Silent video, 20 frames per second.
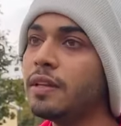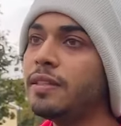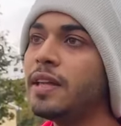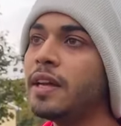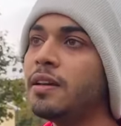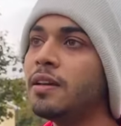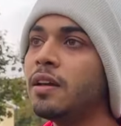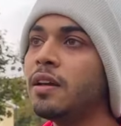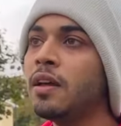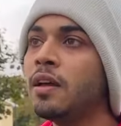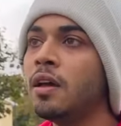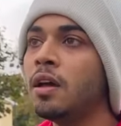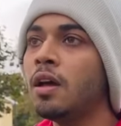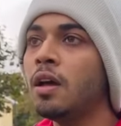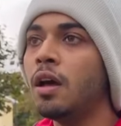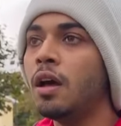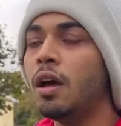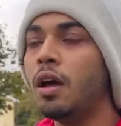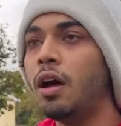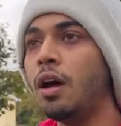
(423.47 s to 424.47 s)
দেন
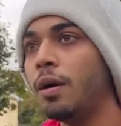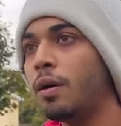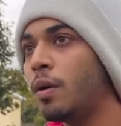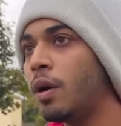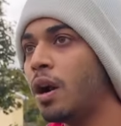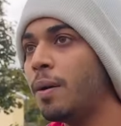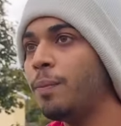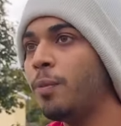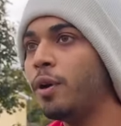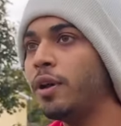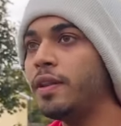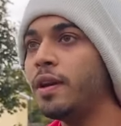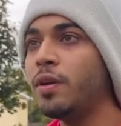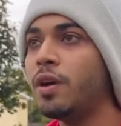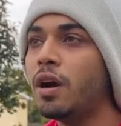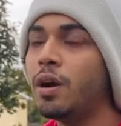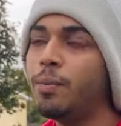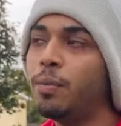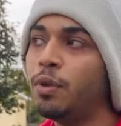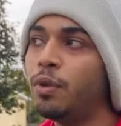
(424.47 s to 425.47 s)
করার পরে দেন
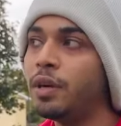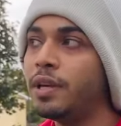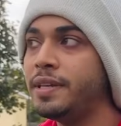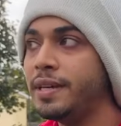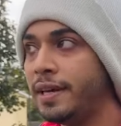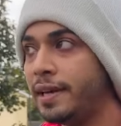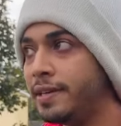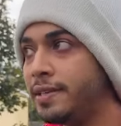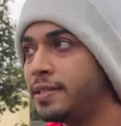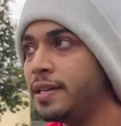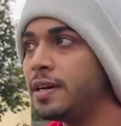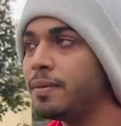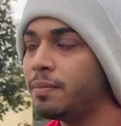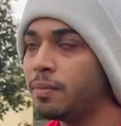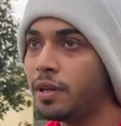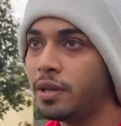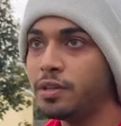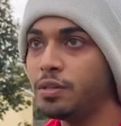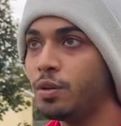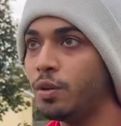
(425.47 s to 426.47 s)
ওরা বললো কি ঠিক আছে
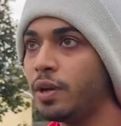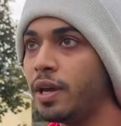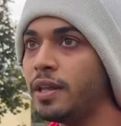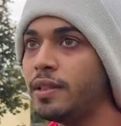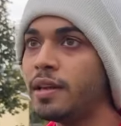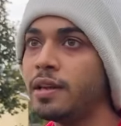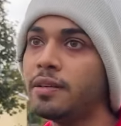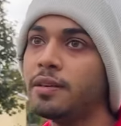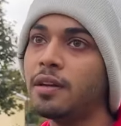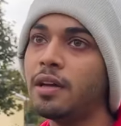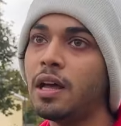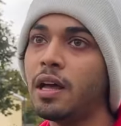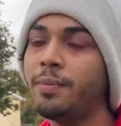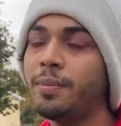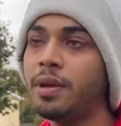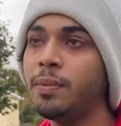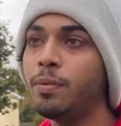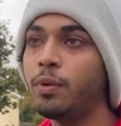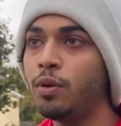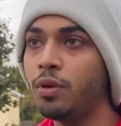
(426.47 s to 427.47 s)
ইটস ওকে দেন
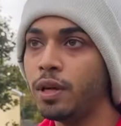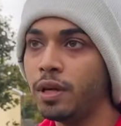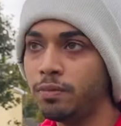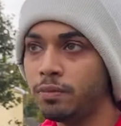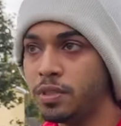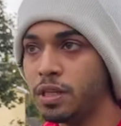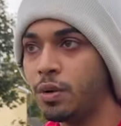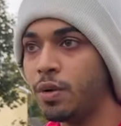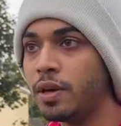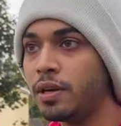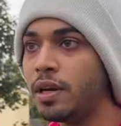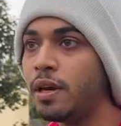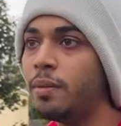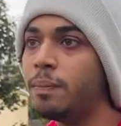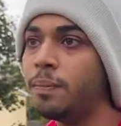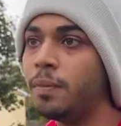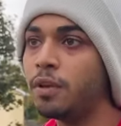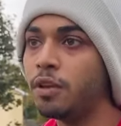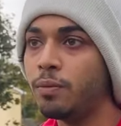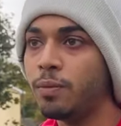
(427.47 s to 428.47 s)
আমি বললো কি যে কোনো একটা
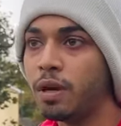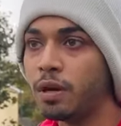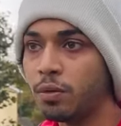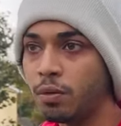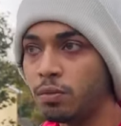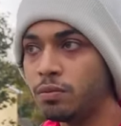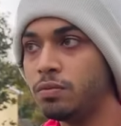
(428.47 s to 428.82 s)
তোমার